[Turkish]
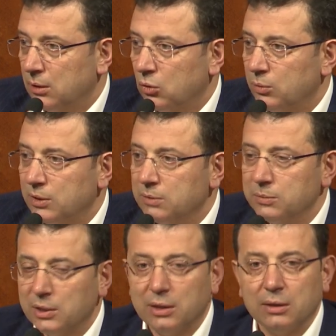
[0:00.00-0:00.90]
O
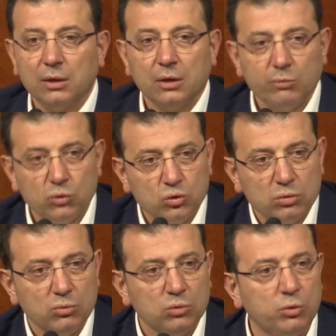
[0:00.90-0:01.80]
bakımdan
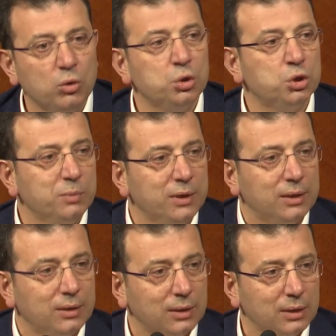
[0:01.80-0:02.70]
bütün bu
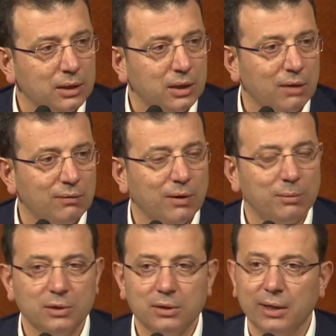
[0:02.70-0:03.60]
bölüşme
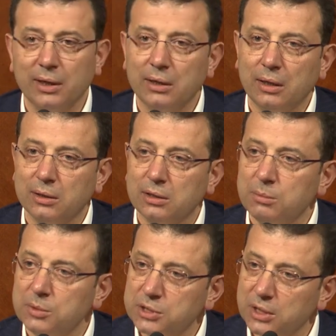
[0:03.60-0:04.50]
kavramının en
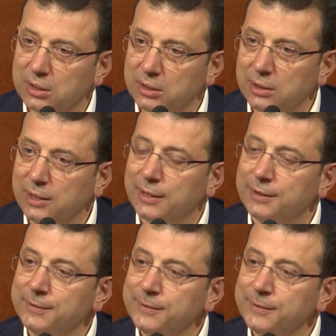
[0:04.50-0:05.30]
adil bir şekilde